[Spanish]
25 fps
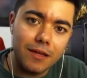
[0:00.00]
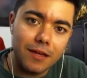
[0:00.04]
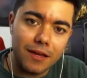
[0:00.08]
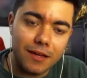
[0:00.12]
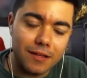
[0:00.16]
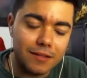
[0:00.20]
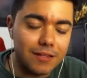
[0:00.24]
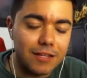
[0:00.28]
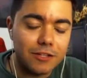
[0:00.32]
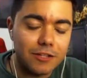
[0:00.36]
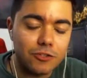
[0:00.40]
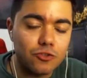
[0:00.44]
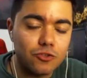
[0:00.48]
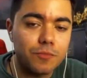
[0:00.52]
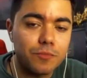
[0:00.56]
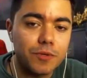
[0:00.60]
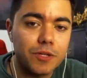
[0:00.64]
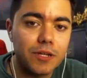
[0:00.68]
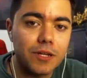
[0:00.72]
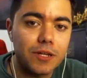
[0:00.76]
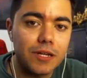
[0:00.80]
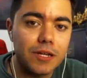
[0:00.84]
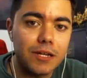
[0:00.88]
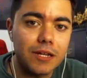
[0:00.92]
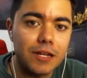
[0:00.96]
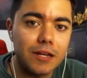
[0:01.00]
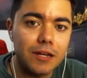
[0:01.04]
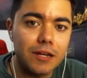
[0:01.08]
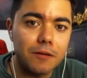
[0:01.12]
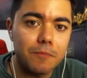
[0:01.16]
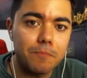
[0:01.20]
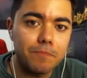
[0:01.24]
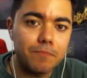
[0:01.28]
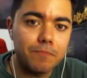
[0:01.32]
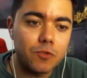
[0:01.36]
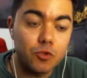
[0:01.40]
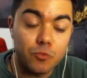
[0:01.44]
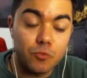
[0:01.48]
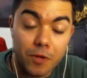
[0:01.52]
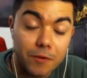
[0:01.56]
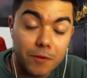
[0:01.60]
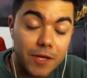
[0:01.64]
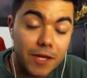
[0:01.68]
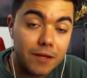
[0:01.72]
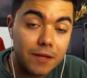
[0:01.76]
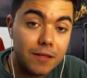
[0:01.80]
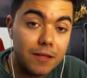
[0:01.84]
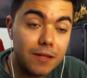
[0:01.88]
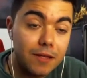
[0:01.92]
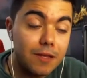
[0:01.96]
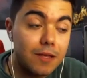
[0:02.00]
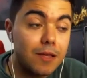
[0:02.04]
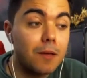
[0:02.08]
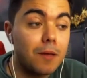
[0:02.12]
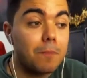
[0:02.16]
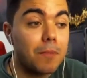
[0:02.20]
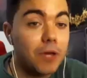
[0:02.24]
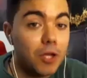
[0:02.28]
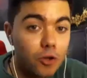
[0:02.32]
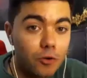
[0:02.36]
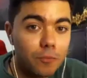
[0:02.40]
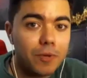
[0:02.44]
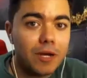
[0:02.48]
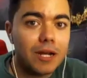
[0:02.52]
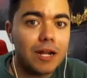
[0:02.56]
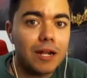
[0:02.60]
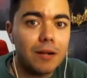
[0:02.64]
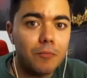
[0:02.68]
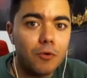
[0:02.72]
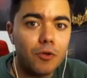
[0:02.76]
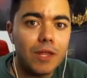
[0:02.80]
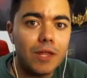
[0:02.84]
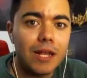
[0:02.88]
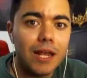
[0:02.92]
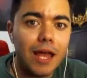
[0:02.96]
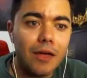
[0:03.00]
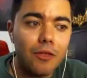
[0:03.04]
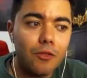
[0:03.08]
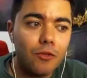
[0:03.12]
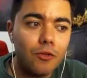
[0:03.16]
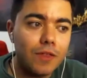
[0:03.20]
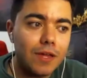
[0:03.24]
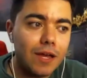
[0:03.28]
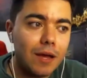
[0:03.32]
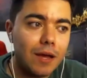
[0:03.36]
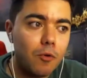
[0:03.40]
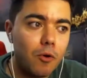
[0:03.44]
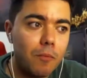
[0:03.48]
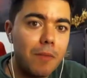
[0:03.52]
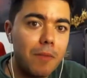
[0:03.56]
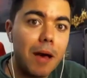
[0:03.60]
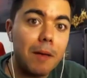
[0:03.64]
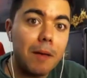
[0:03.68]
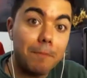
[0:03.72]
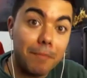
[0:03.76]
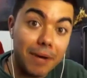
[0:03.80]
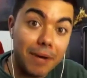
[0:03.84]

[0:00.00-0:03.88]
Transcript: está súper súper bien, pero para el modelado, digamos, más